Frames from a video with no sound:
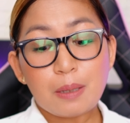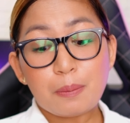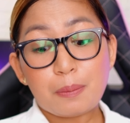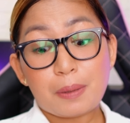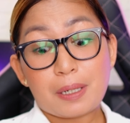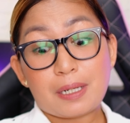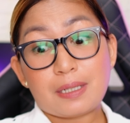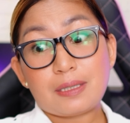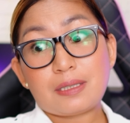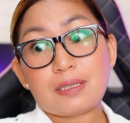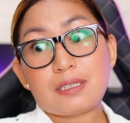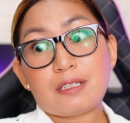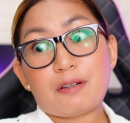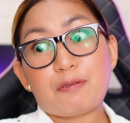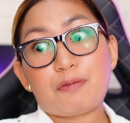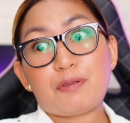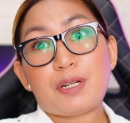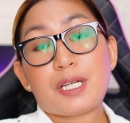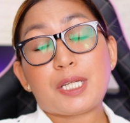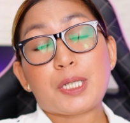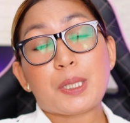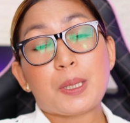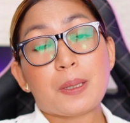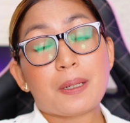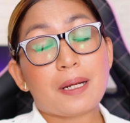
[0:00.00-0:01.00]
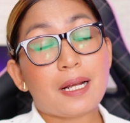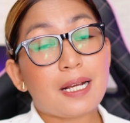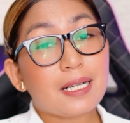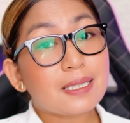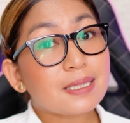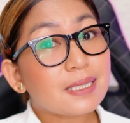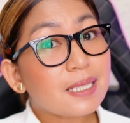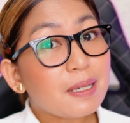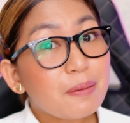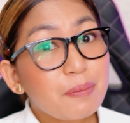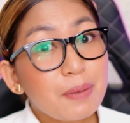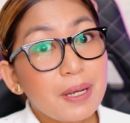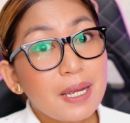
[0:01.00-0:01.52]
mga stuff like your
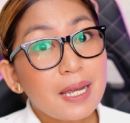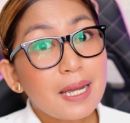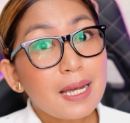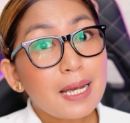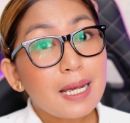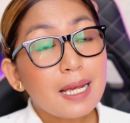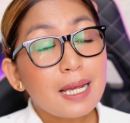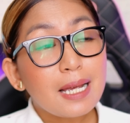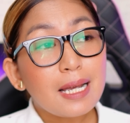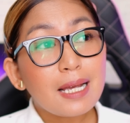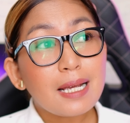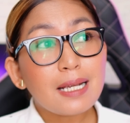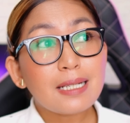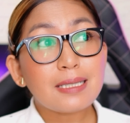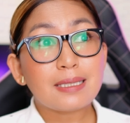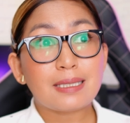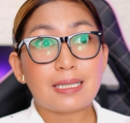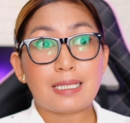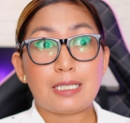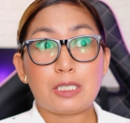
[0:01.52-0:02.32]
SMS,